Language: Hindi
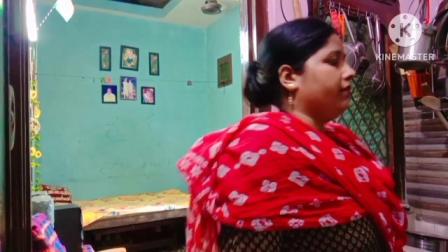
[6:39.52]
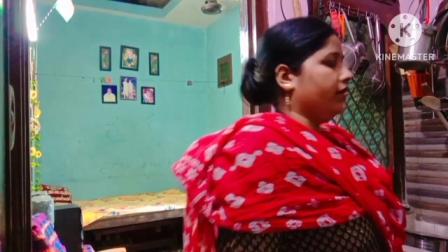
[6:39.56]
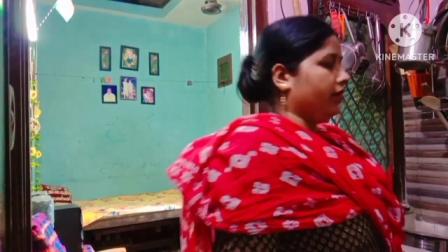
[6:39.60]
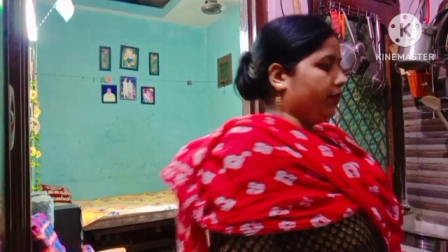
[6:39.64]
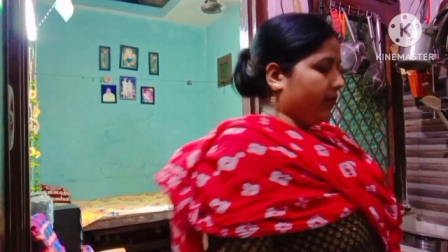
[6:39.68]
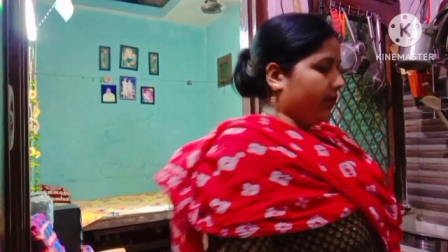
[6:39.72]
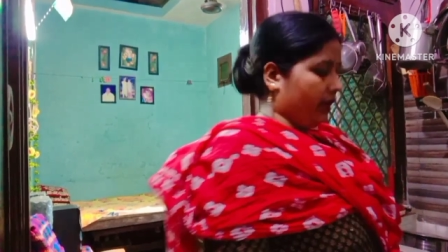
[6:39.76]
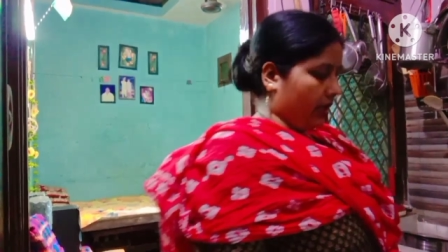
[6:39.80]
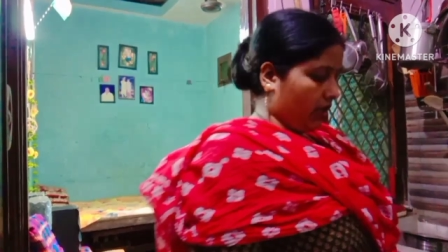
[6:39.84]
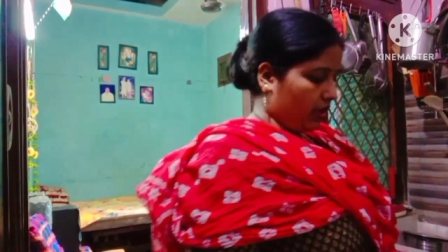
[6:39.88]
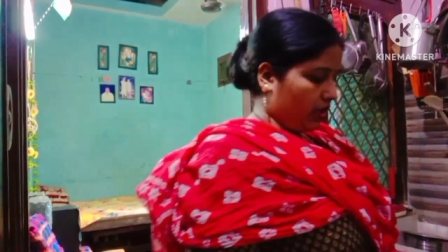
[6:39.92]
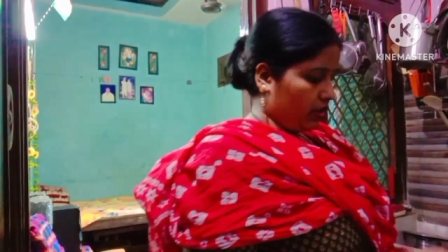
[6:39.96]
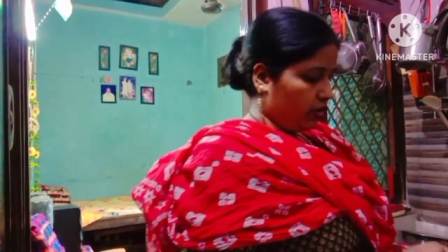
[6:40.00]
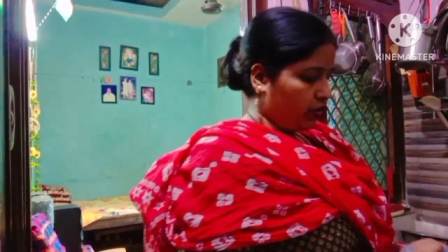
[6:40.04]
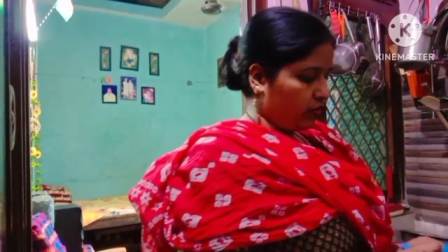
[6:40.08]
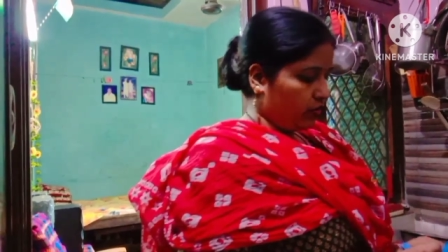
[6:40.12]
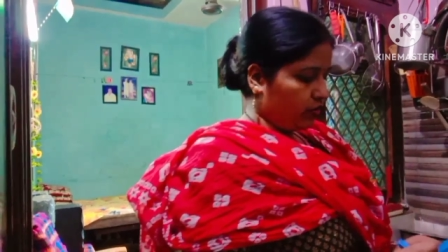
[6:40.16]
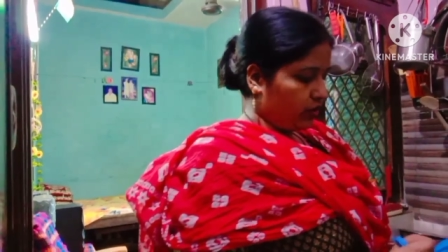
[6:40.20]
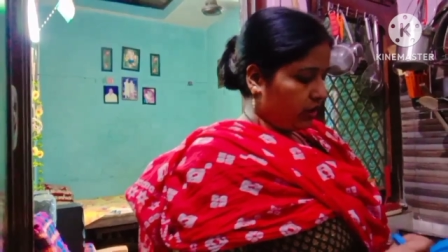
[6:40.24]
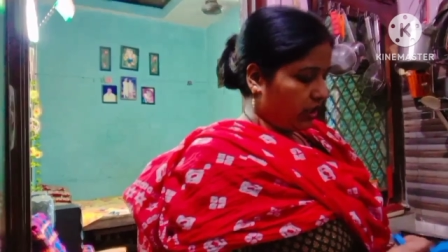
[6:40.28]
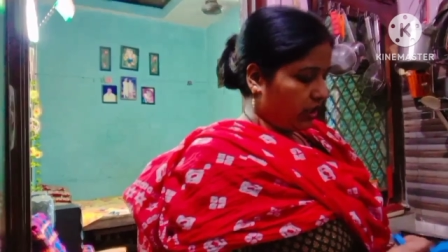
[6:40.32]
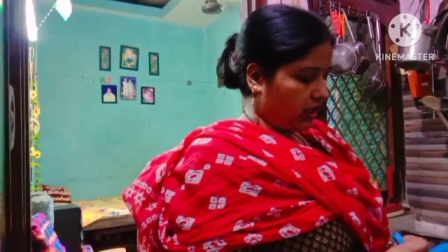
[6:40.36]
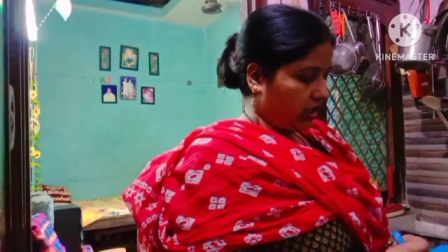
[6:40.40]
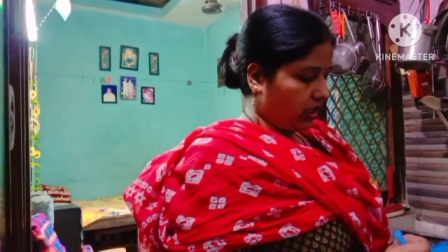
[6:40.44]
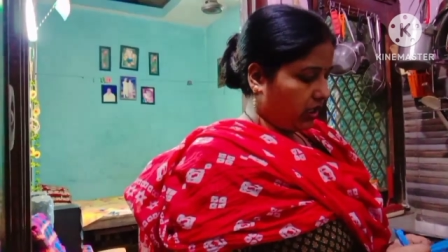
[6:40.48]
फिर बनाती
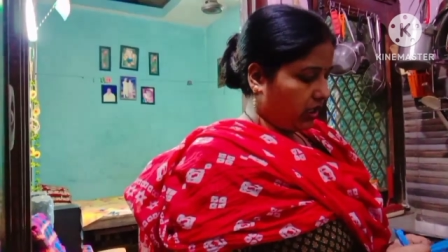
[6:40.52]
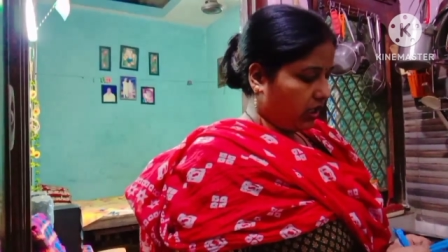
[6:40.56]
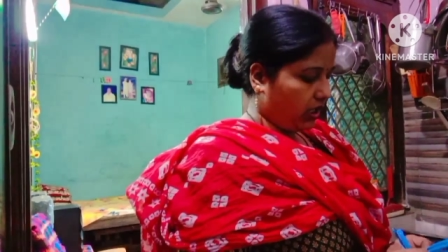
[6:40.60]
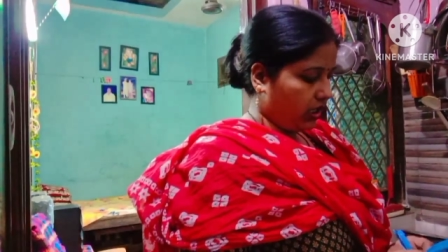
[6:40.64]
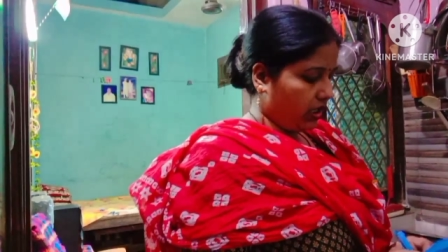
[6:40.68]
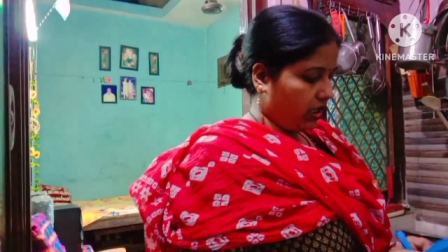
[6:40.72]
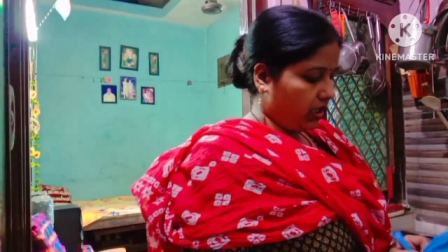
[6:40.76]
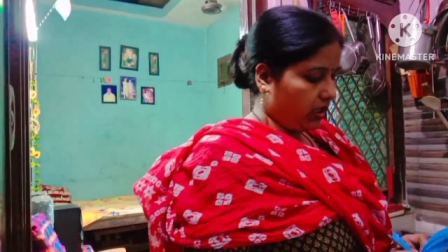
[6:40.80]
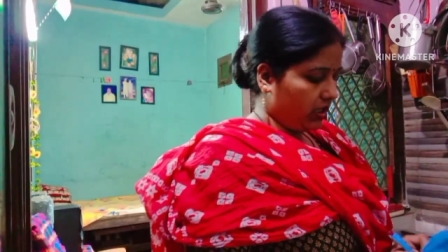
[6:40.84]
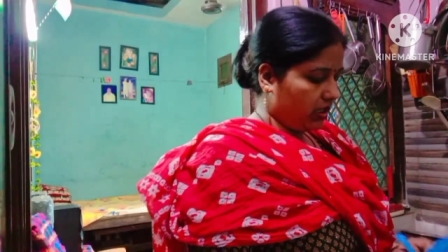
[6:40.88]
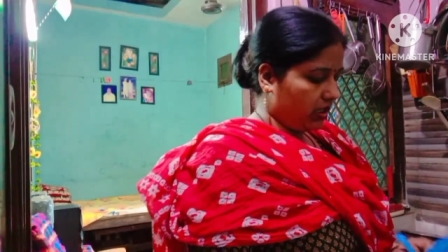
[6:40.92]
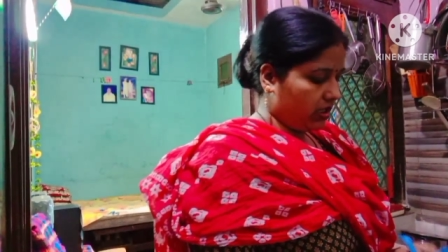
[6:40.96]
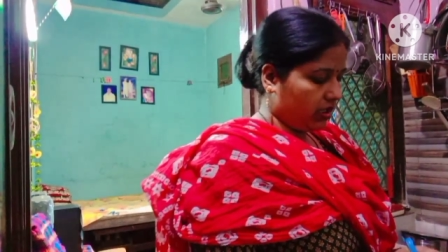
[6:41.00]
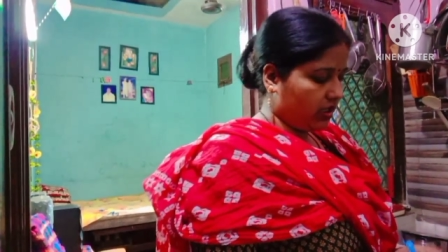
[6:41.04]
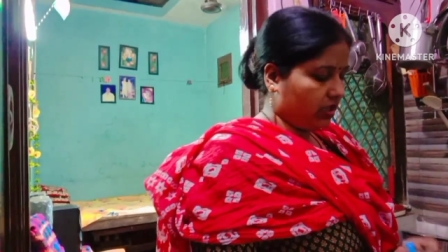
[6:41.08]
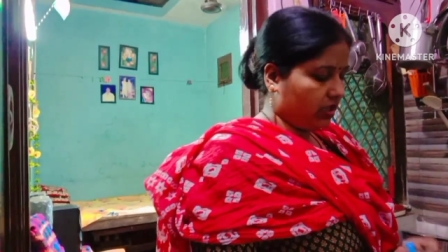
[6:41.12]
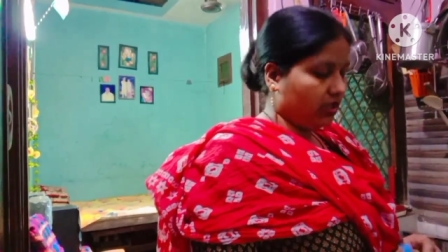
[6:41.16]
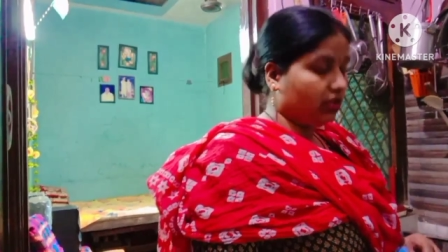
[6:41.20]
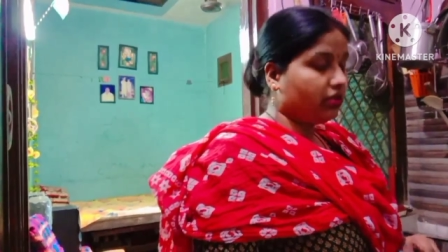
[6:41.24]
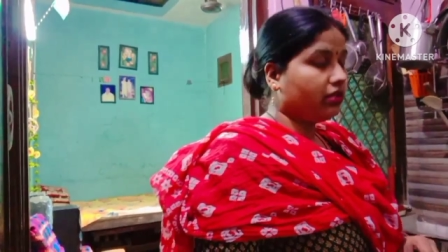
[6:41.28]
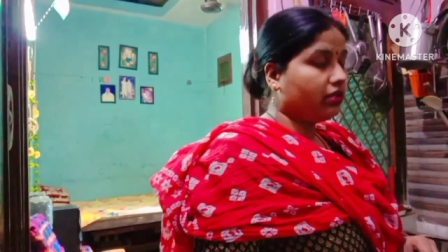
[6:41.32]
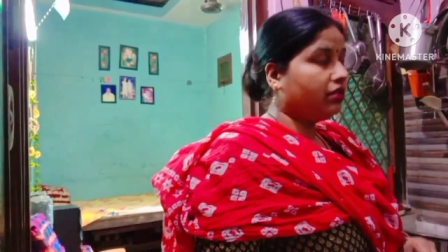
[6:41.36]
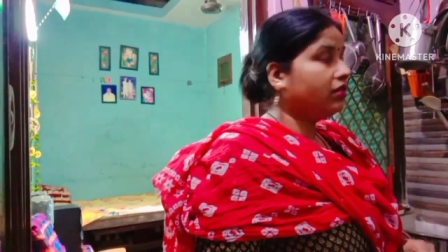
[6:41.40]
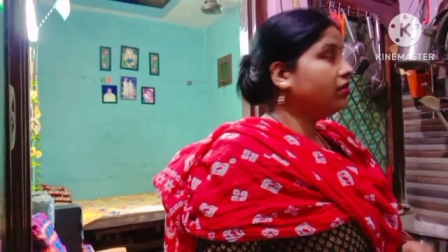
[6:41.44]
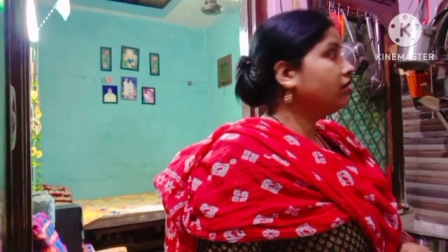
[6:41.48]
हूँ चटनी
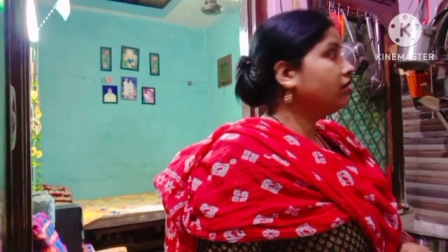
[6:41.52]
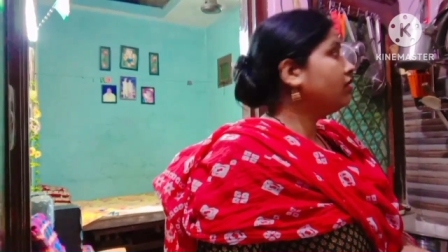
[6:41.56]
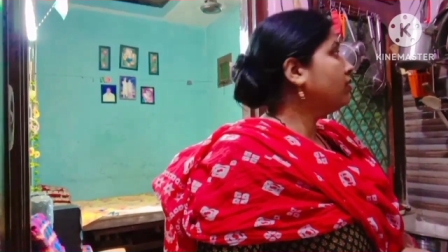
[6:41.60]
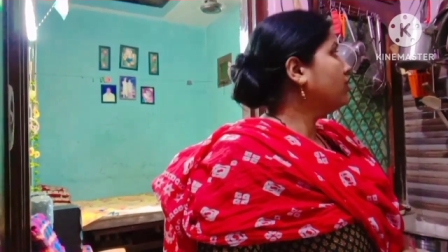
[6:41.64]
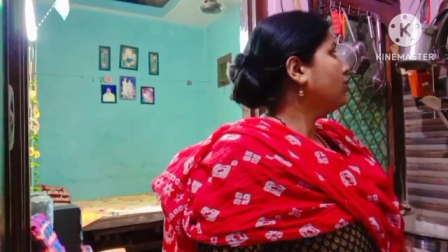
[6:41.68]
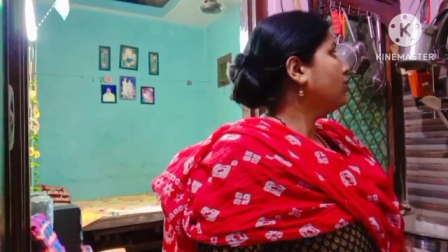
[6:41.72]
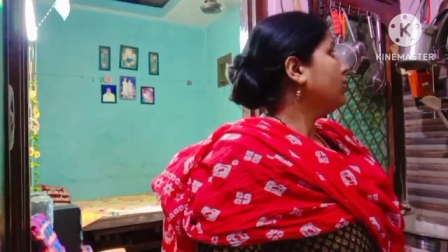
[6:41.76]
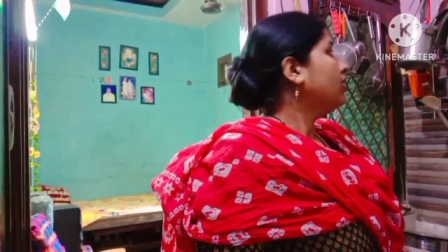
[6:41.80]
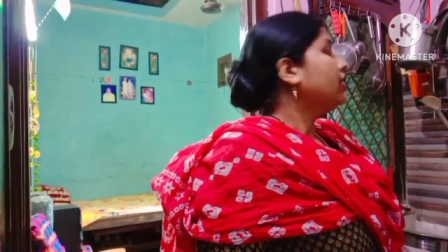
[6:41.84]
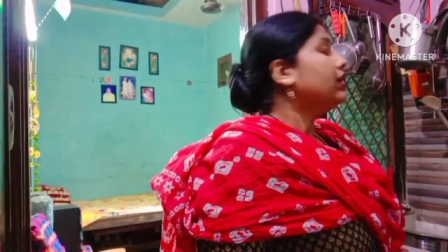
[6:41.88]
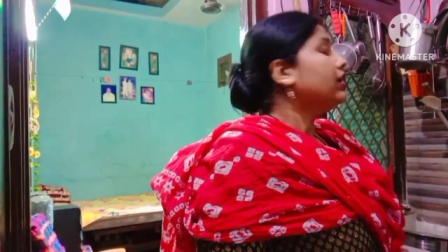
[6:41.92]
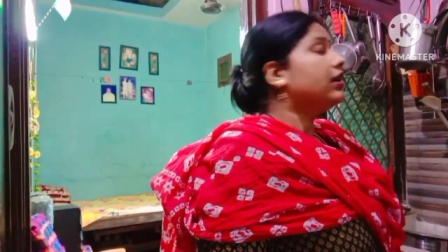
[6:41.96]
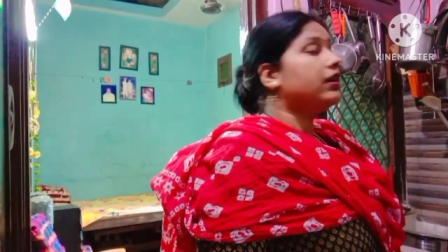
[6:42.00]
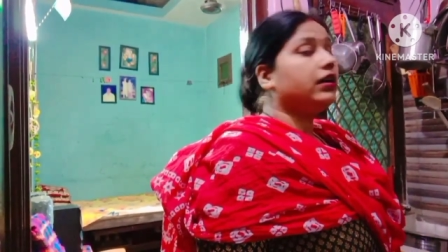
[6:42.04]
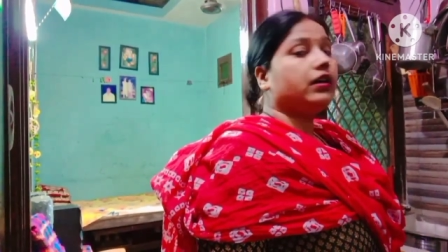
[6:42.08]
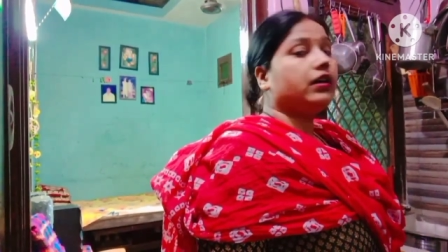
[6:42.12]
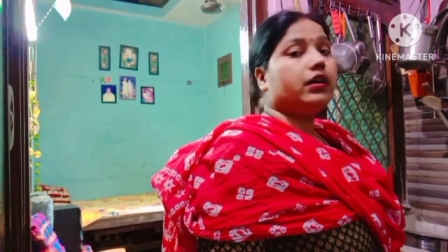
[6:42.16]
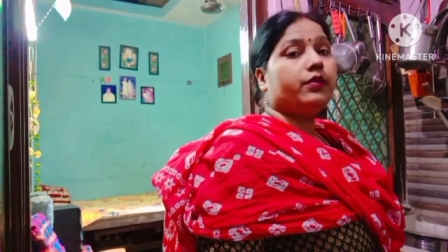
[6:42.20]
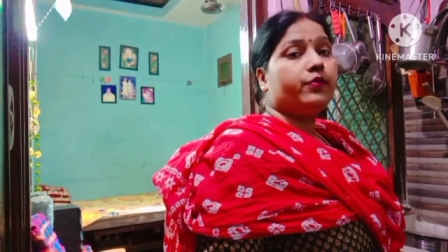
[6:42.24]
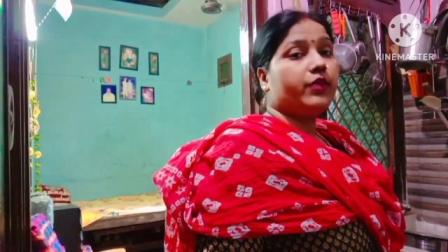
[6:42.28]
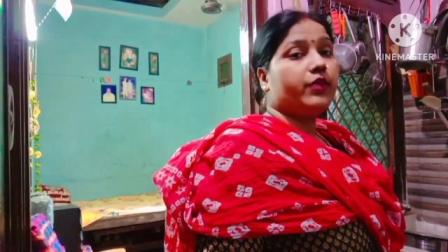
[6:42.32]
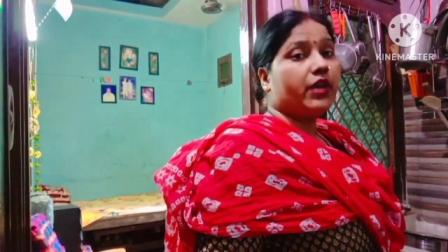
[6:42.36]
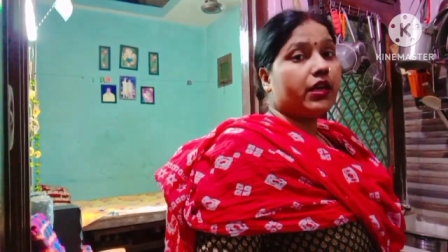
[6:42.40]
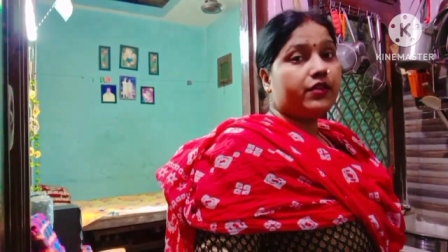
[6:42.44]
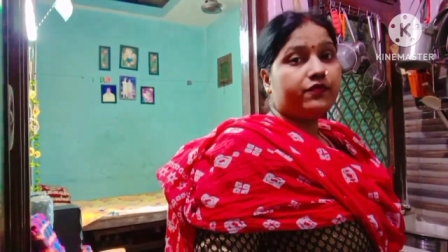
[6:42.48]

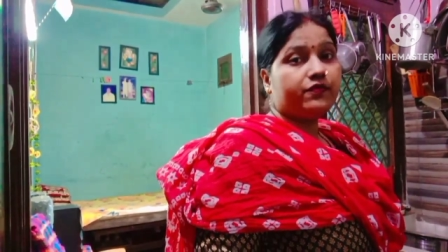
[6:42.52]
गर्मी